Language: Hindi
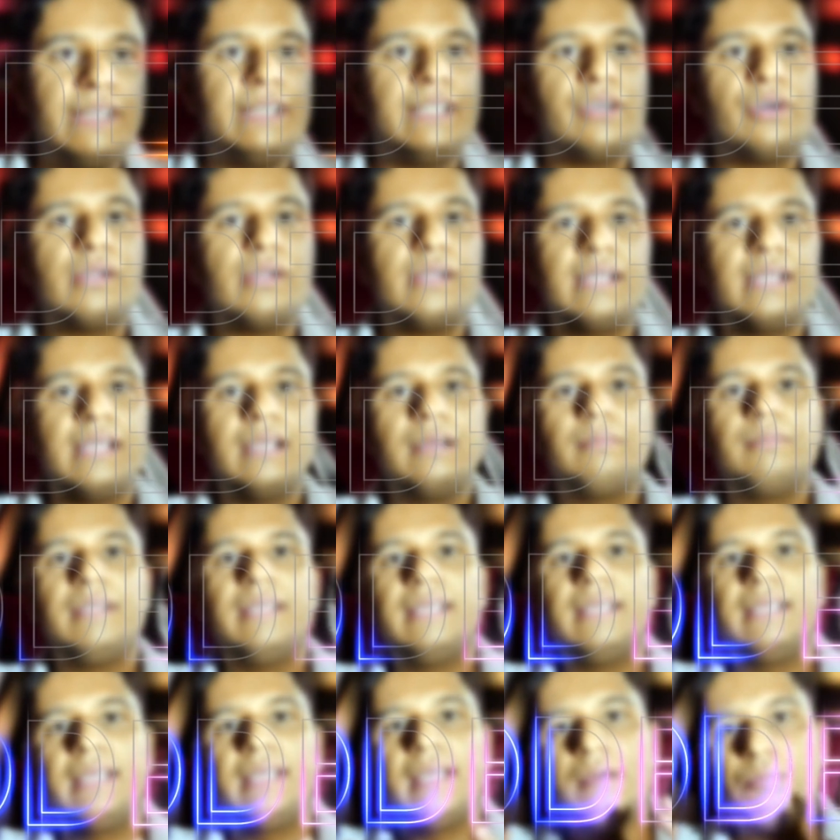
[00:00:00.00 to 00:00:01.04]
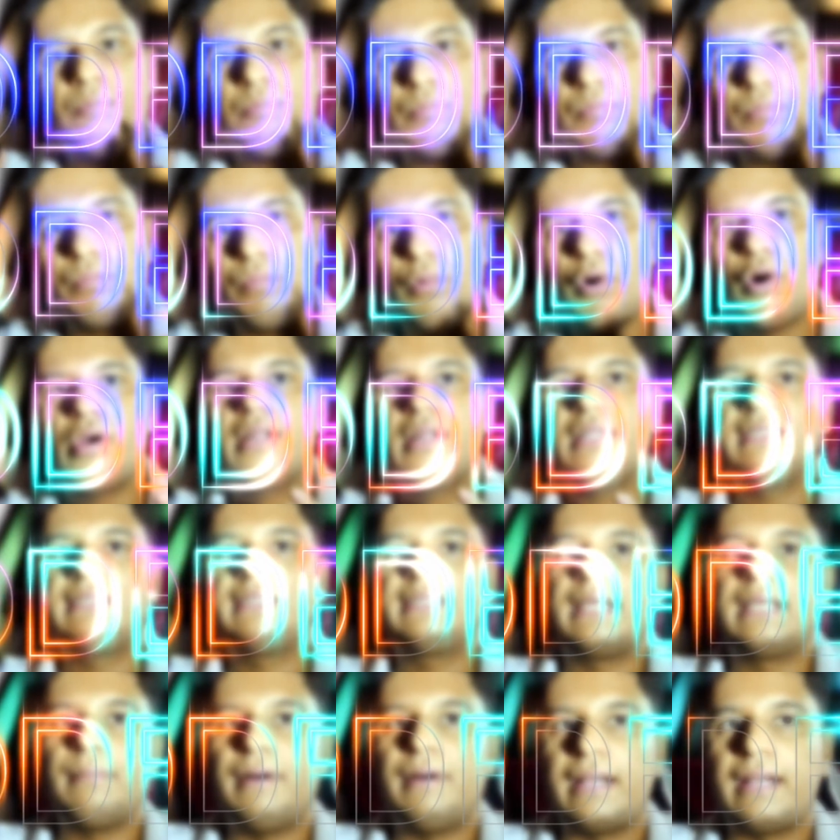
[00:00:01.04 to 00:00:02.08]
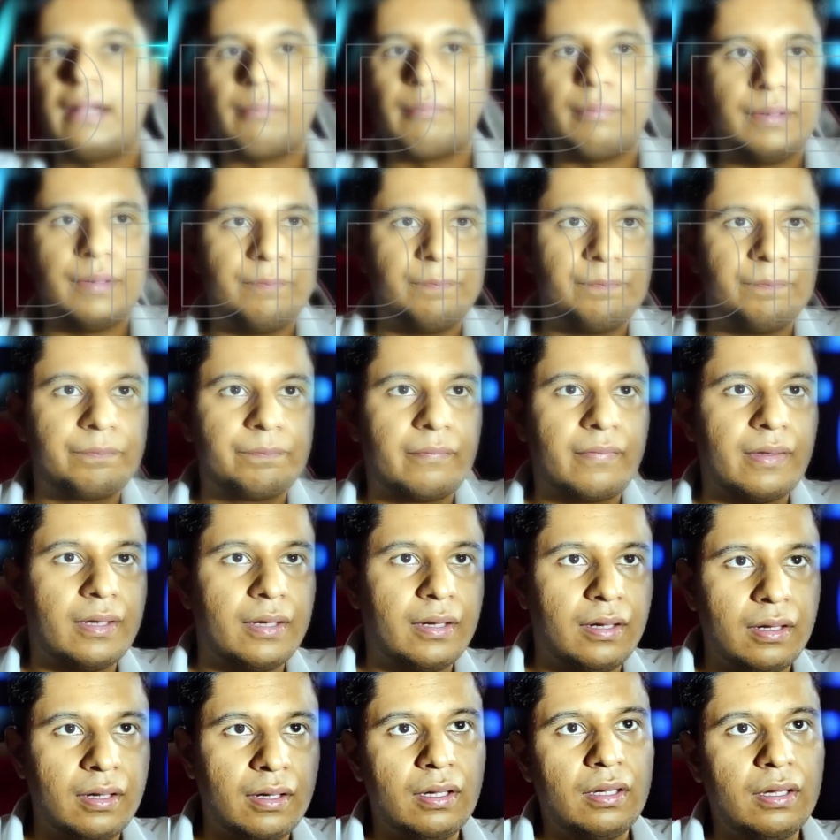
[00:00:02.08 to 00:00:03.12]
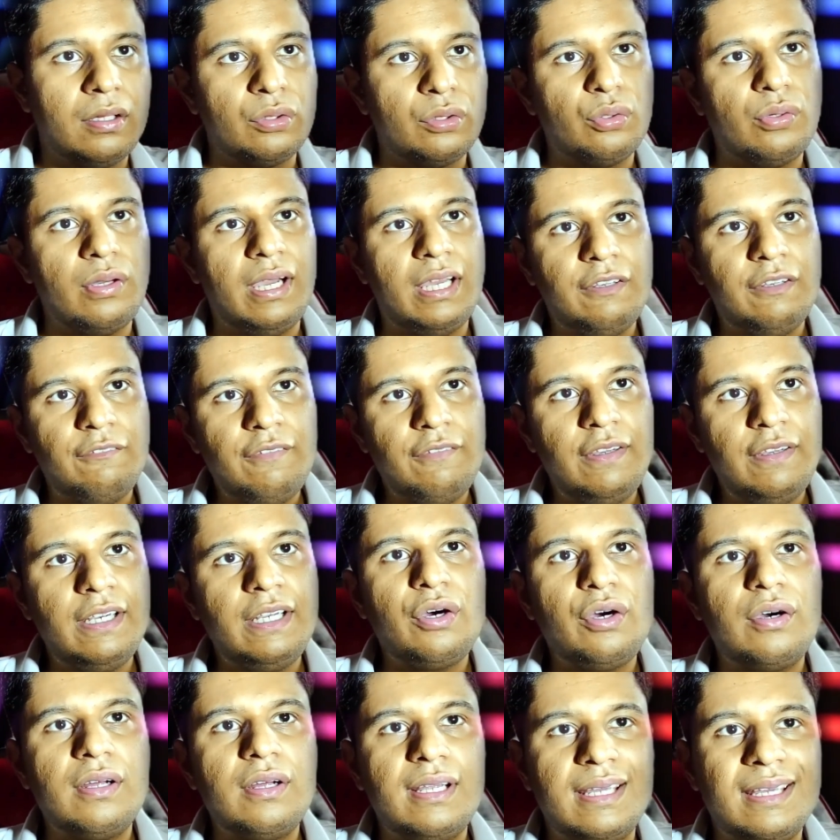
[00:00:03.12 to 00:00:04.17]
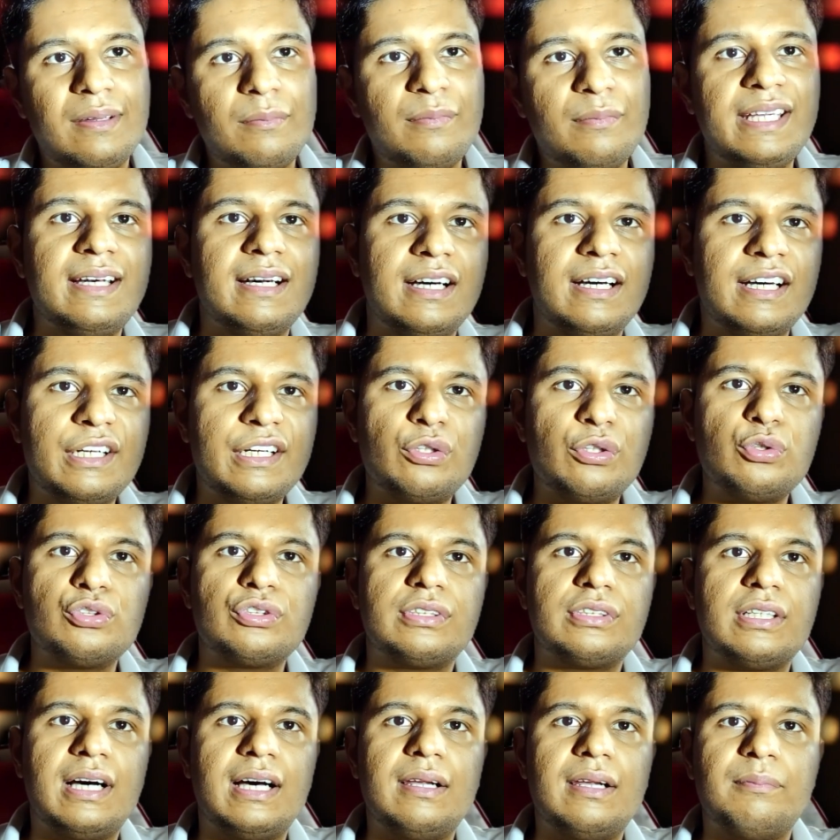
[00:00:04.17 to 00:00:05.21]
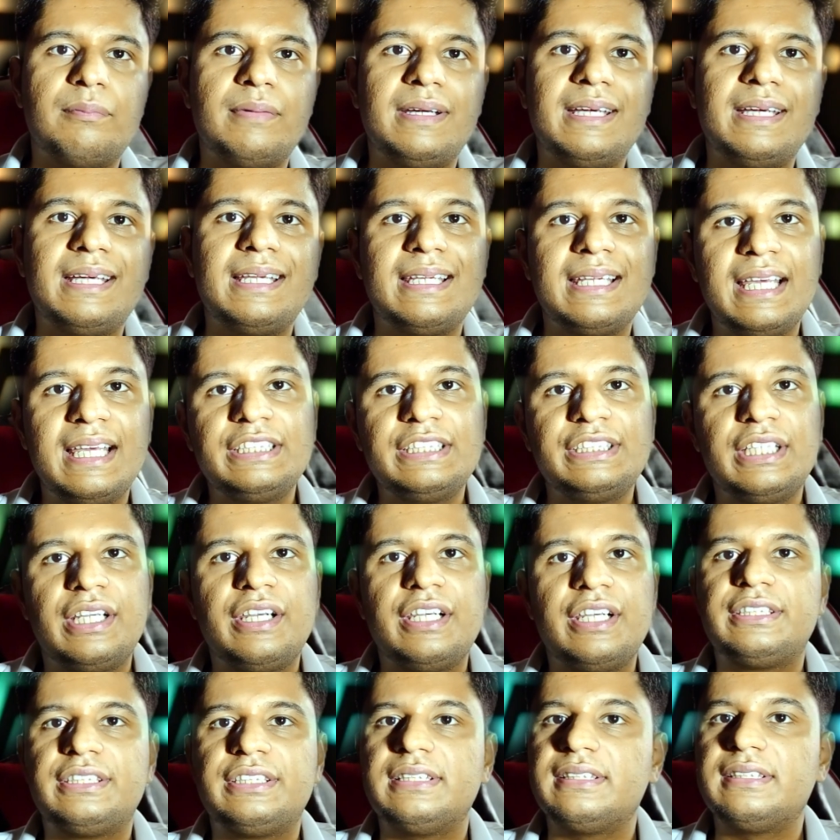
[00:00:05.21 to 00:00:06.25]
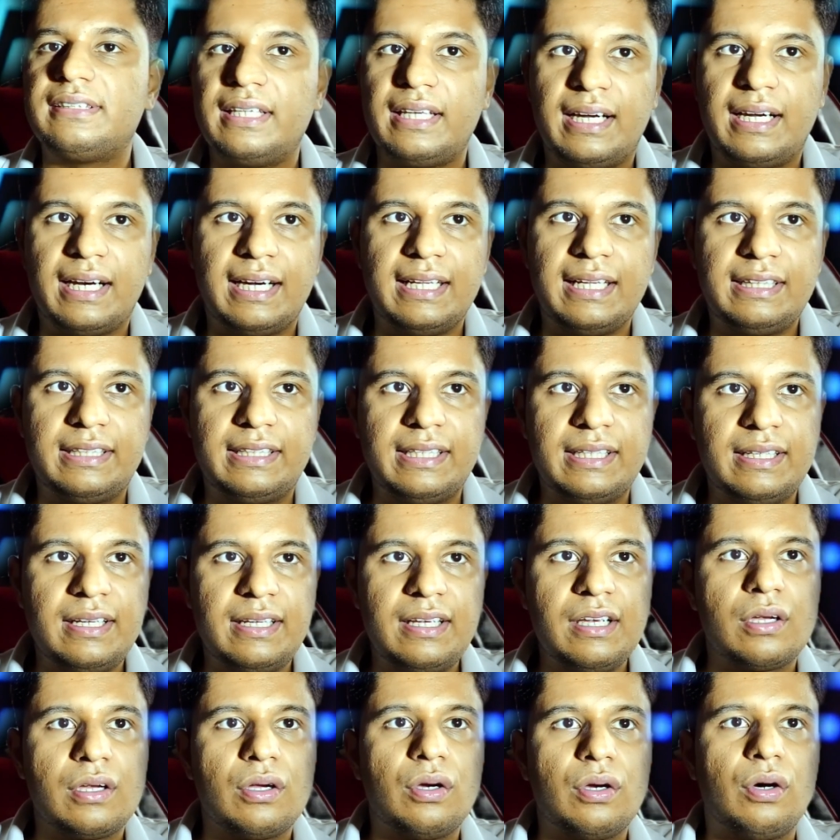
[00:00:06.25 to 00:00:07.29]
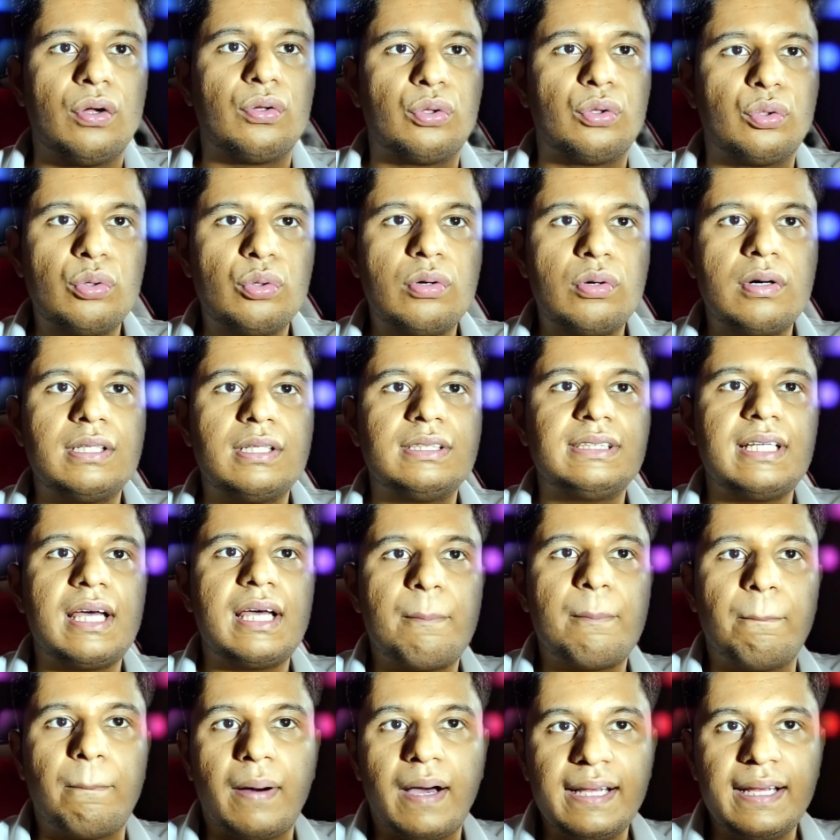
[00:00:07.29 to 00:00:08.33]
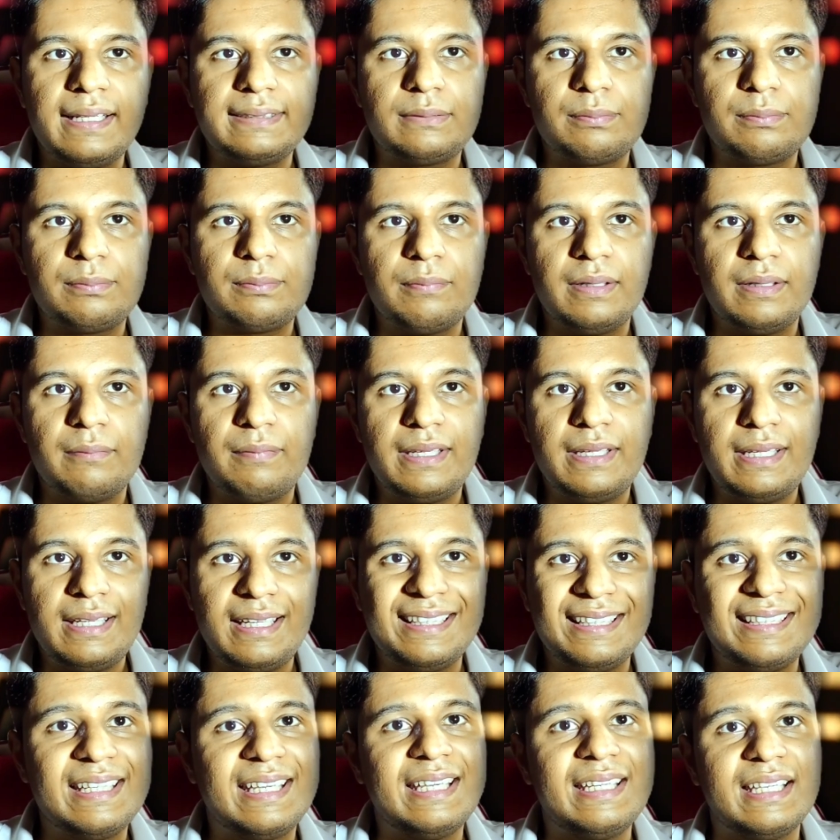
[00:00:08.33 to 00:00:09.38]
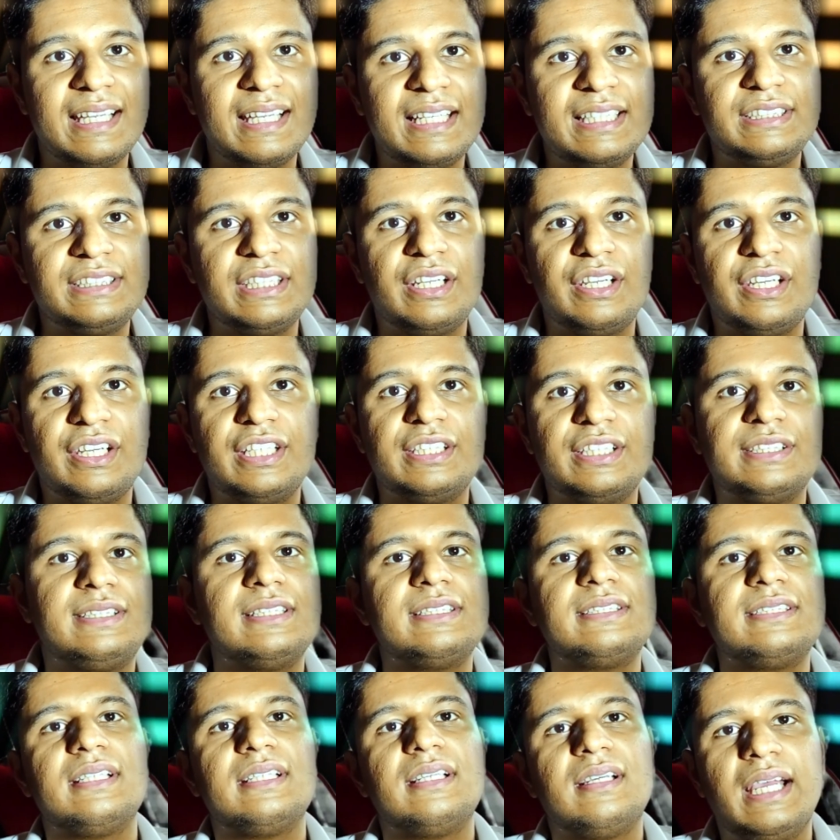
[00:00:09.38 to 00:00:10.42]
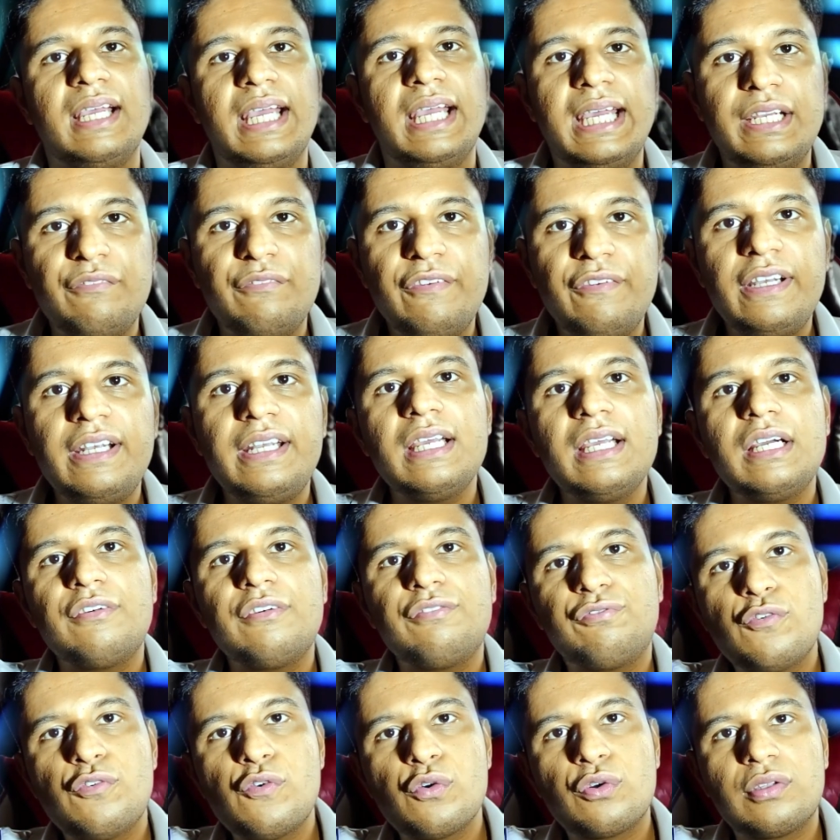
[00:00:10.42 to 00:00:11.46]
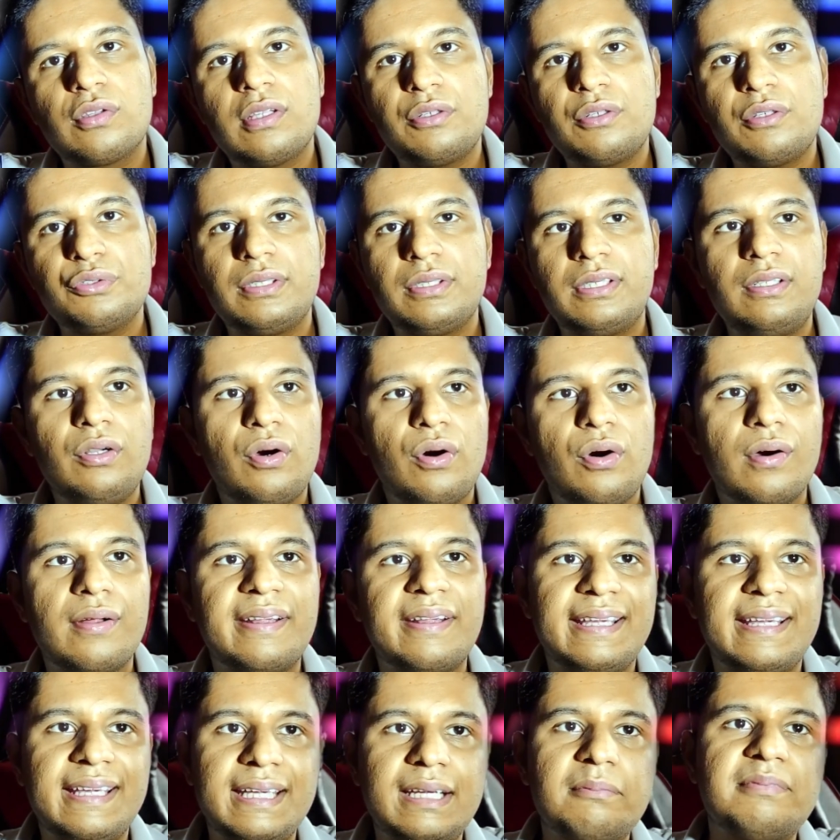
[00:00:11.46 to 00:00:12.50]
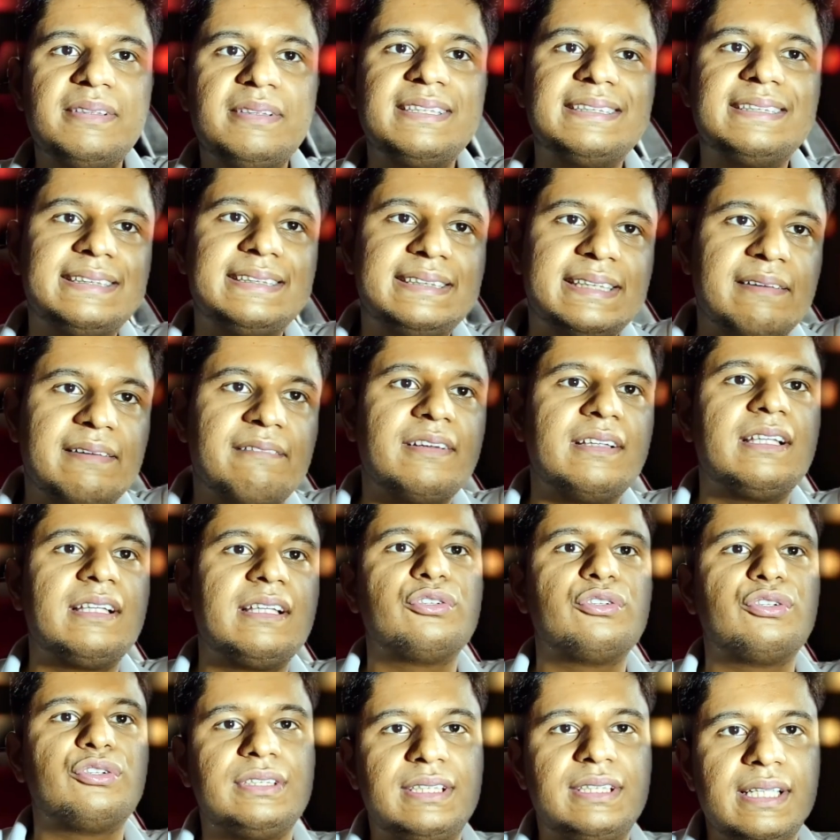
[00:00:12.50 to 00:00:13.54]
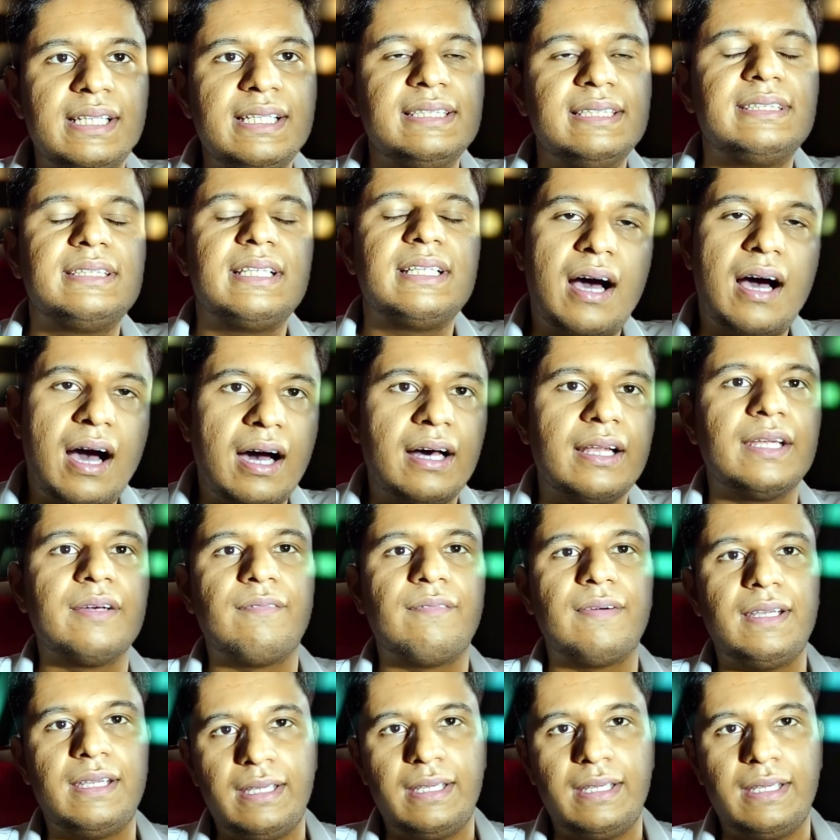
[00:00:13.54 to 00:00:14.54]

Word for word: एएमडी के मॉडल्स के बारे में तो एनवीडी और एएमडी हर दो साल में नई जनरेशन निकालते हैं और 2022 में भी इनकी नई जनरेशन एनवीडिया 4000 और एएमडी 7000 सीरीज आने वाली है